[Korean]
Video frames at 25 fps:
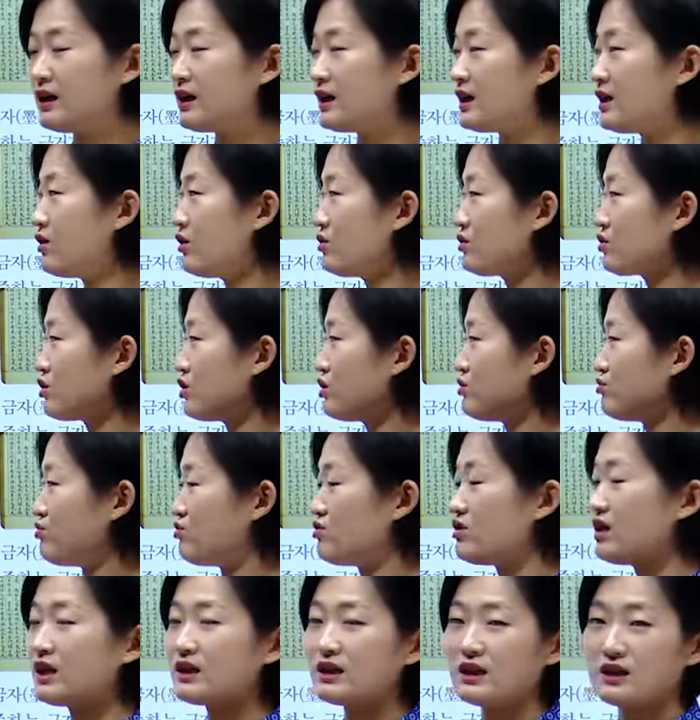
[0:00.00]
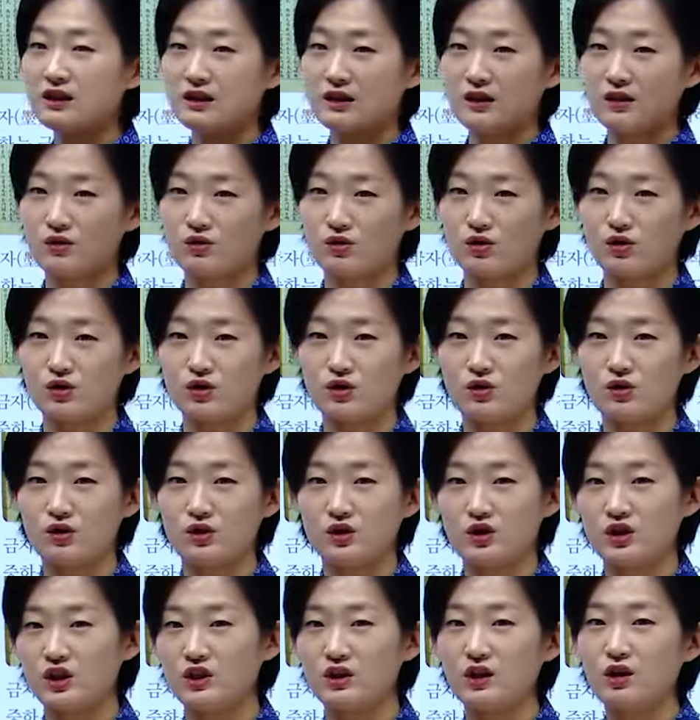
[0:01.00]
이런 걸 문란하다라고 그러죠.
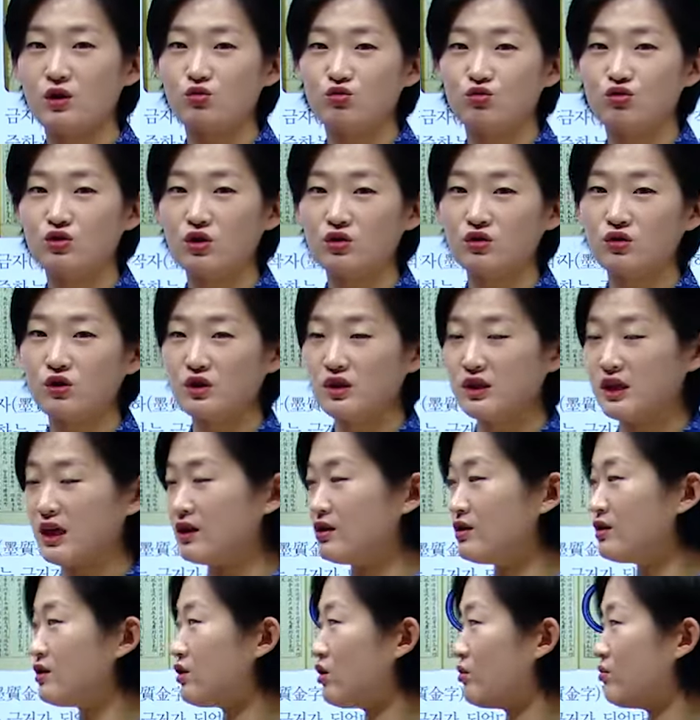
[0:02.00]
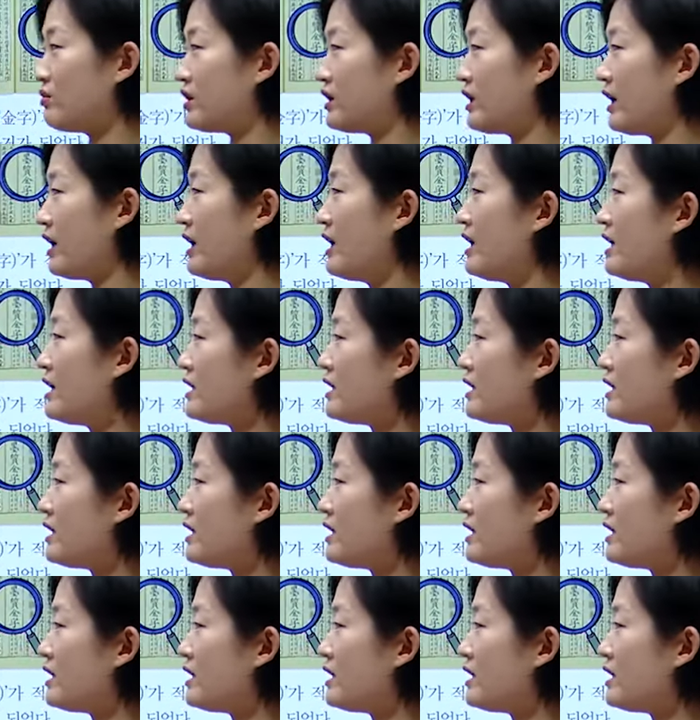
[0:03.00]
제대로 운영되지 않는 겁니다.